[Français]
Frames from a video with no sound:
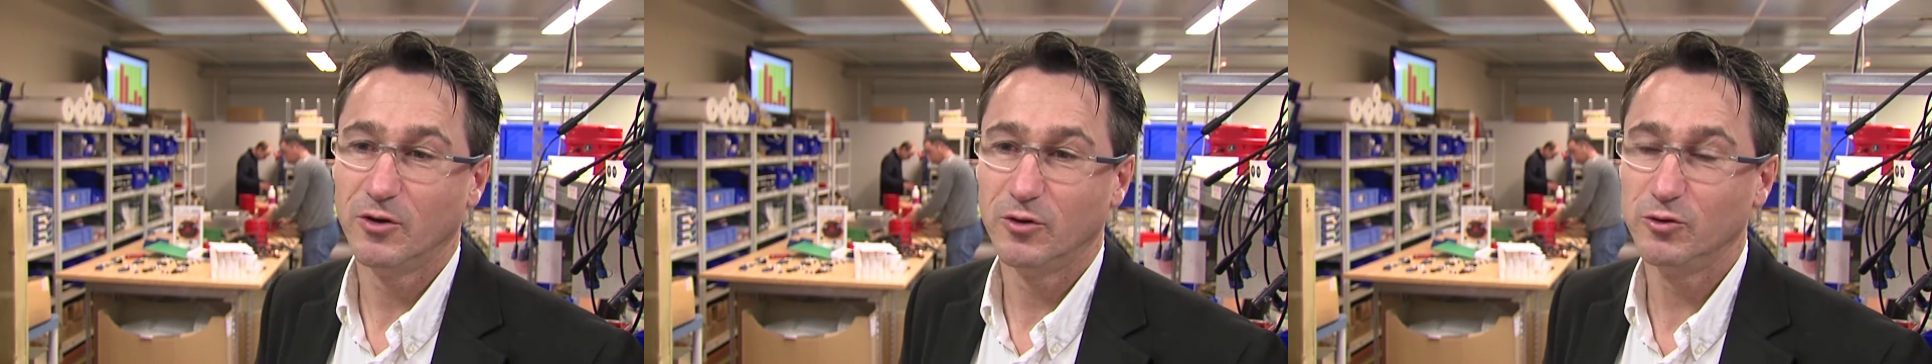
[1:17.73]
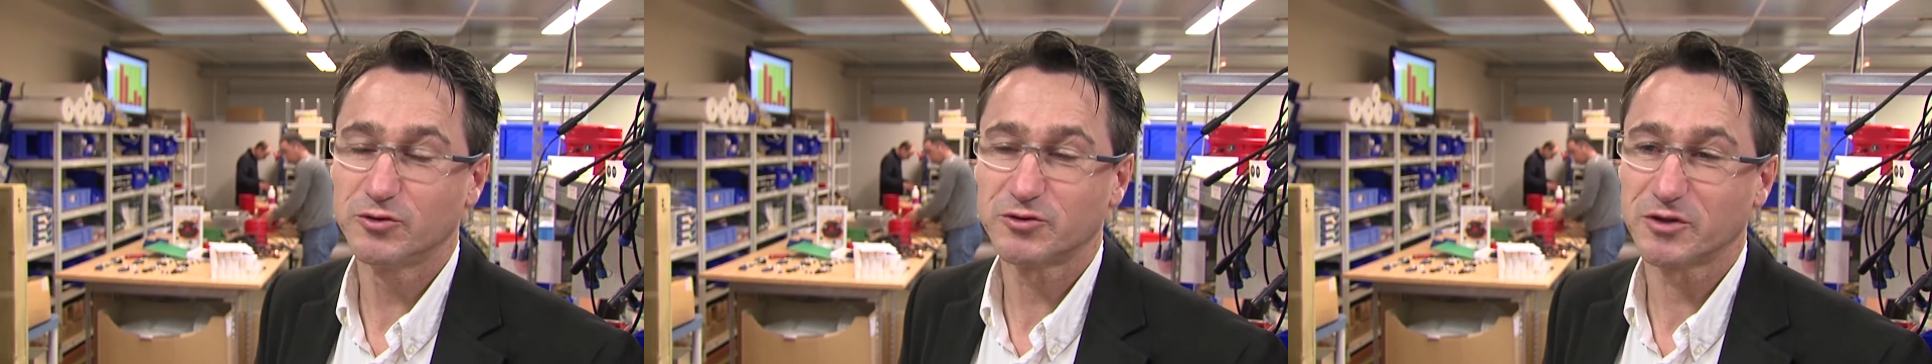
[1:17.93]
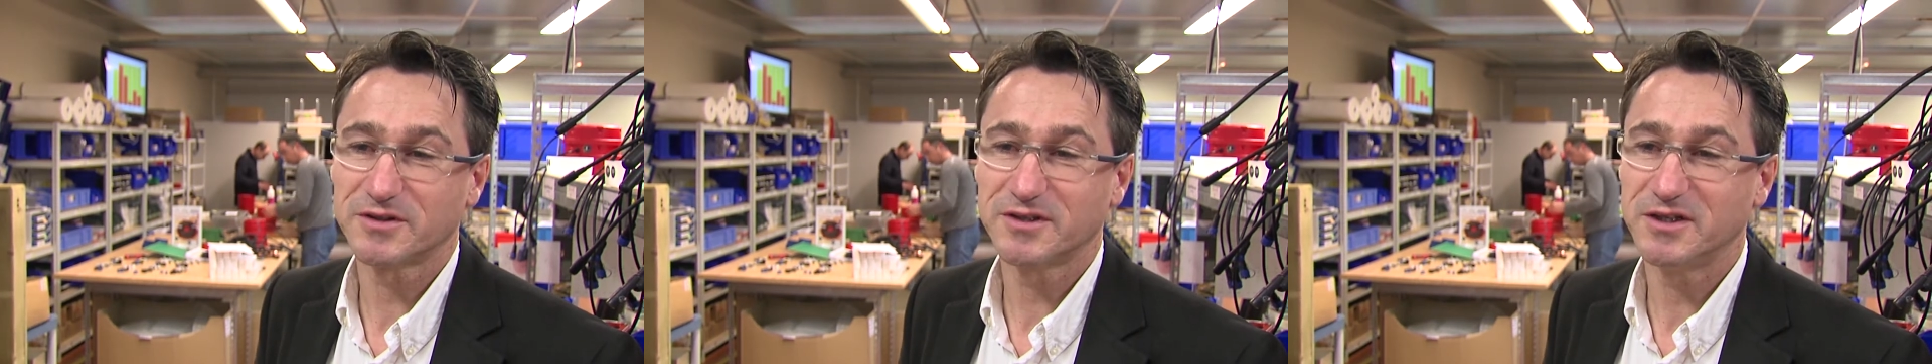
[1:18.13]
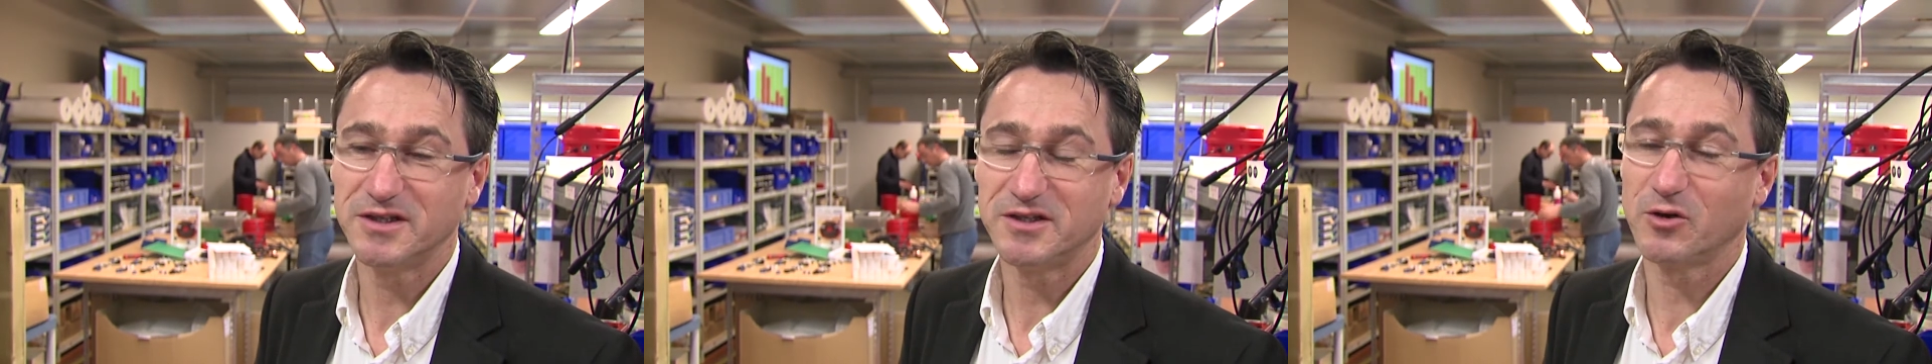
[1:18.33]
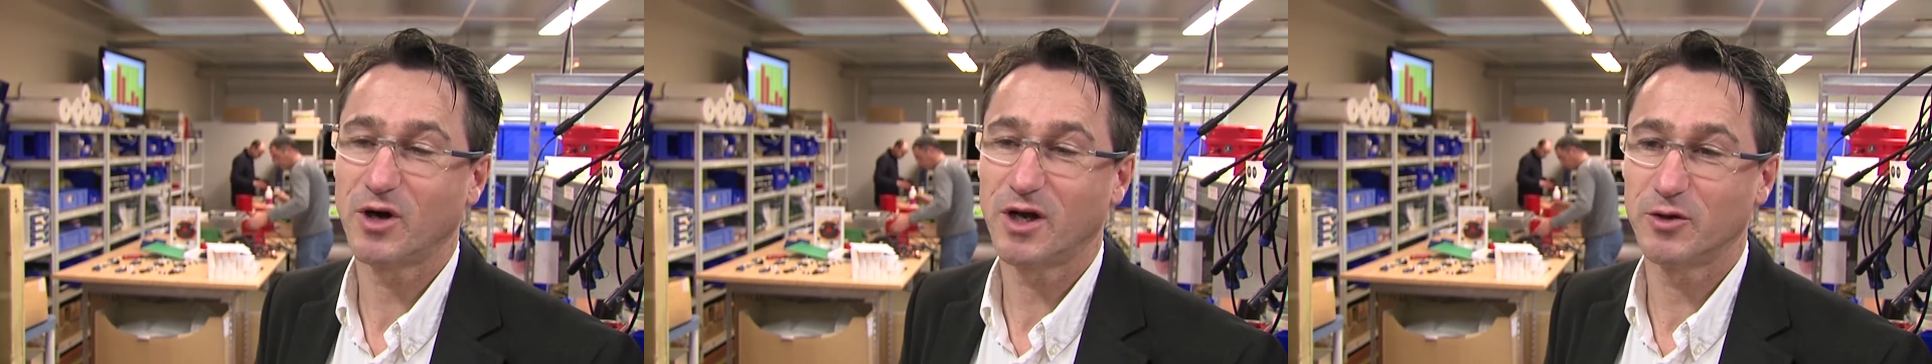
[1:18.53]
le sentier
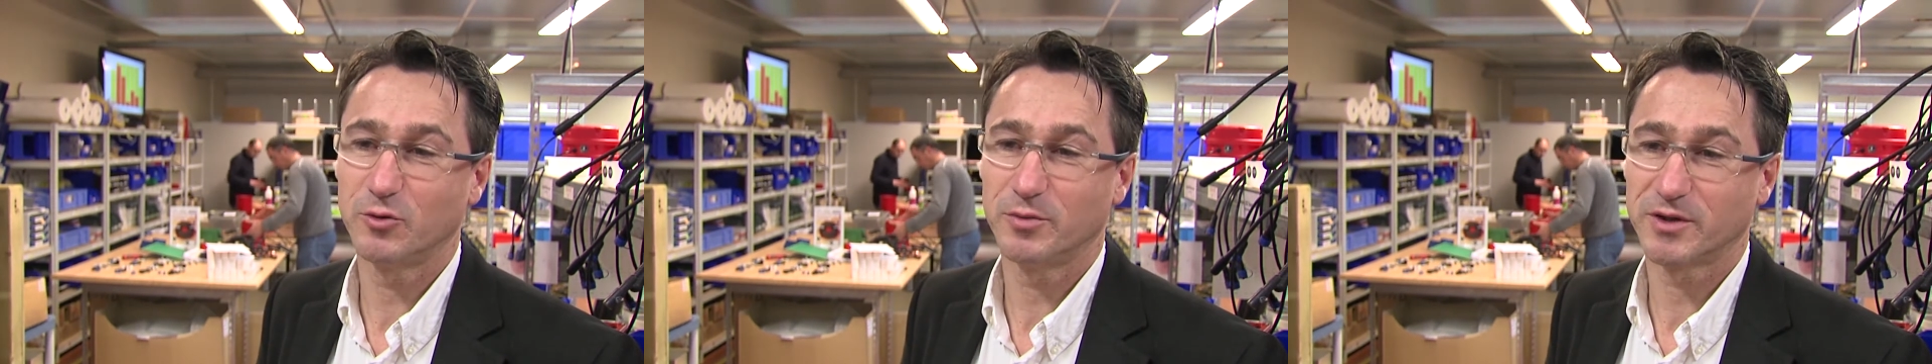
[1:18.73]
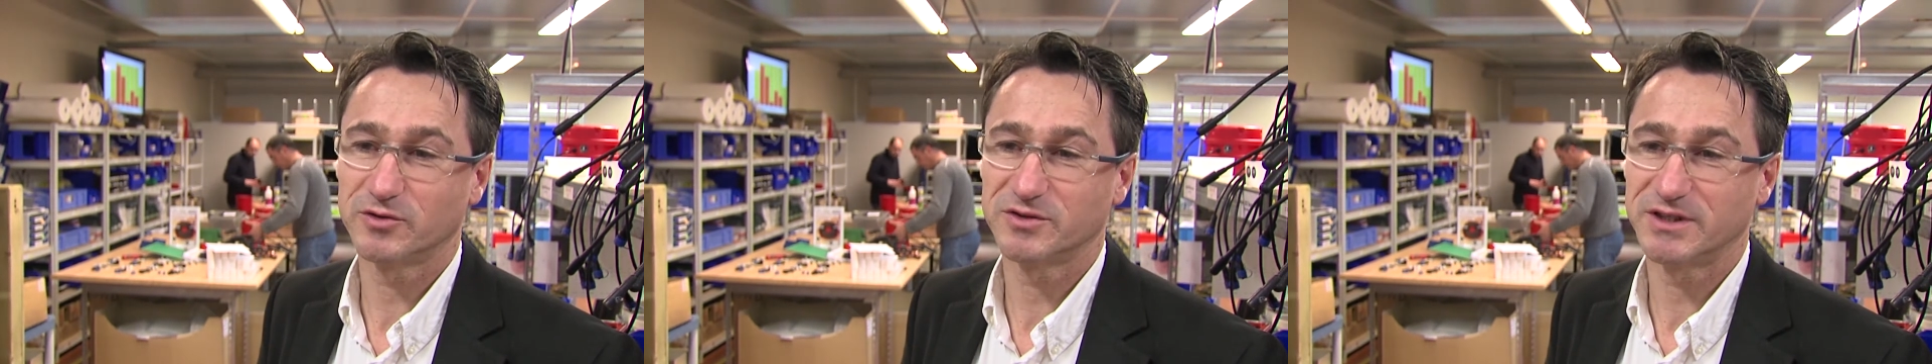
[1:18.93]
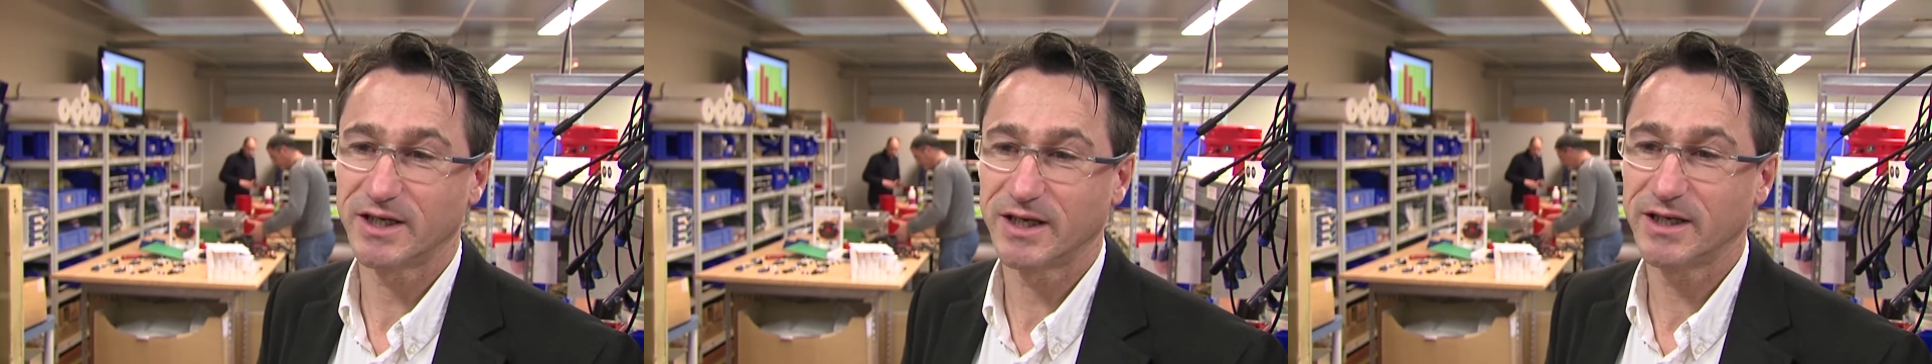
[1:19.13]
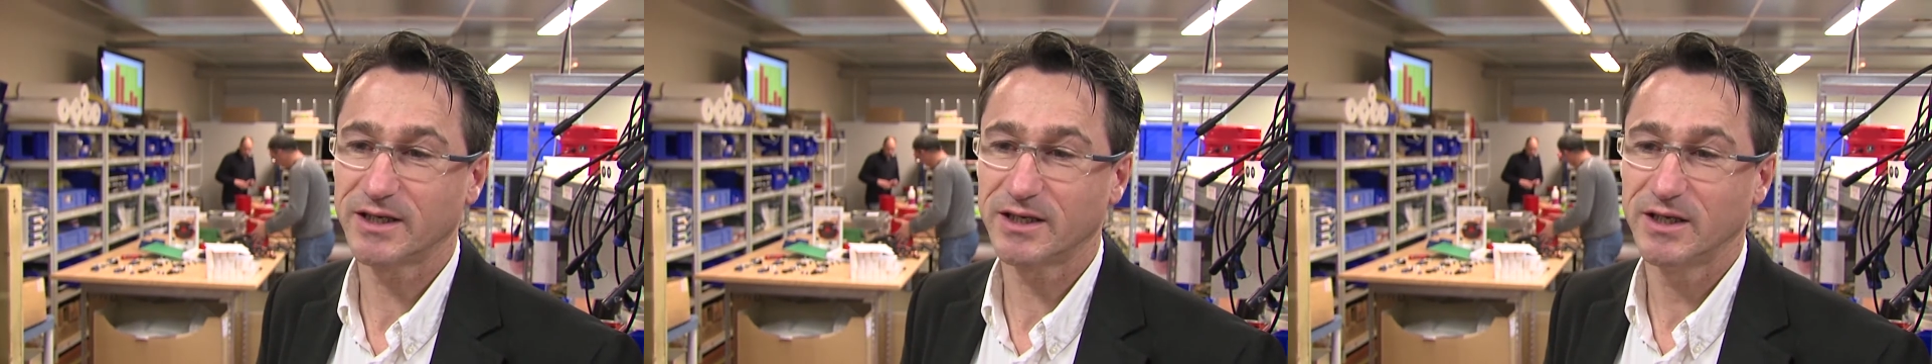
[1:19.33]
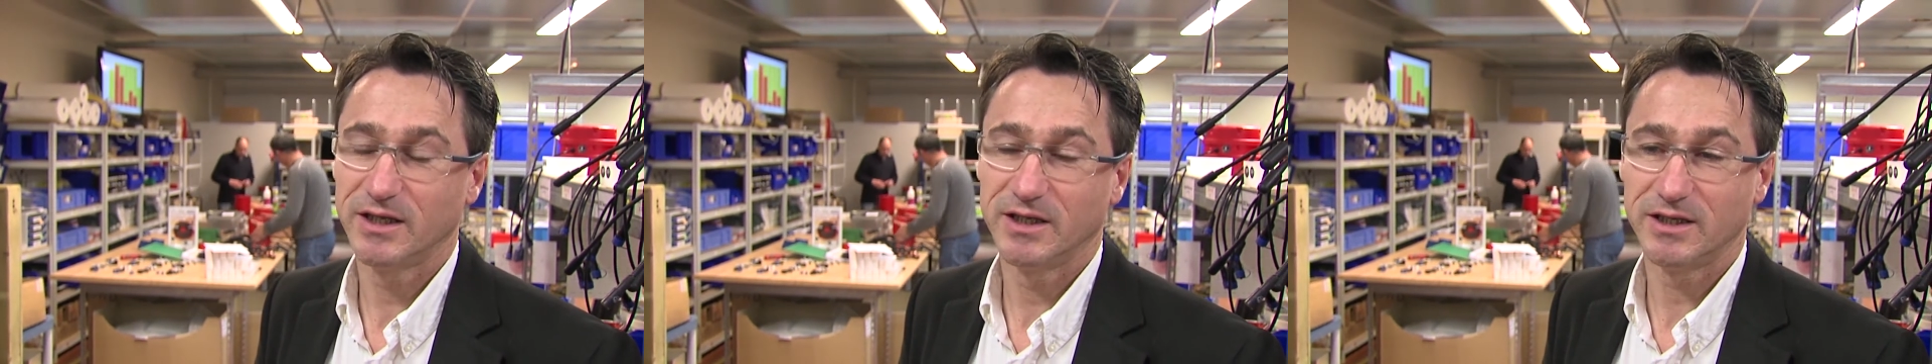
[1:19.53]
littoral de Perros-Guirec